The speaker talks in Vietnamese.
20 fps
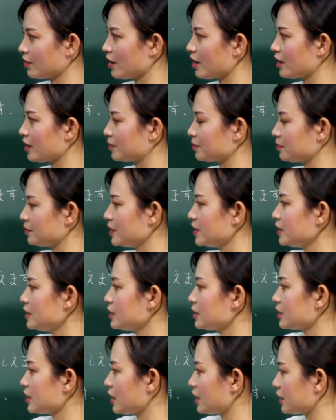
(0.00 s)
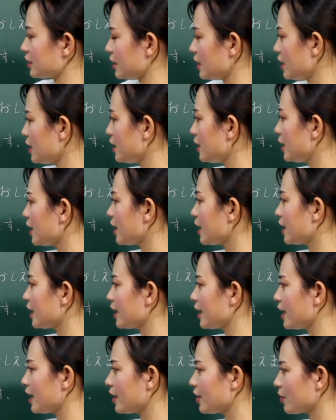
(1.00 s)
wa, B rằng ni,
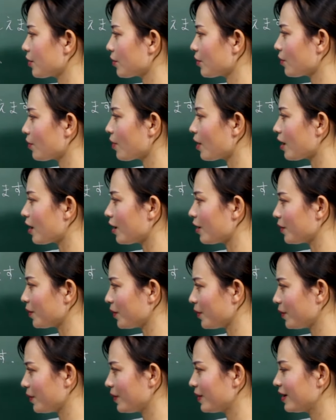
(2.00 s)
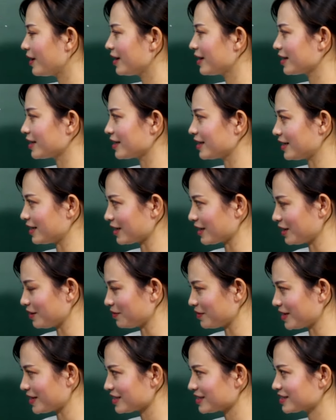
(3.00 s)
denwa o
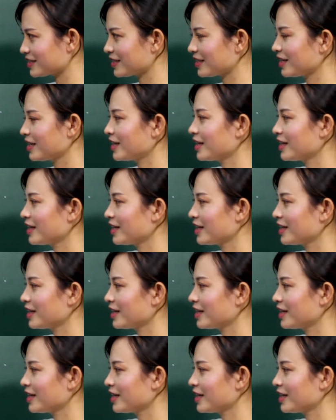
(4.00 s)
kakemasu.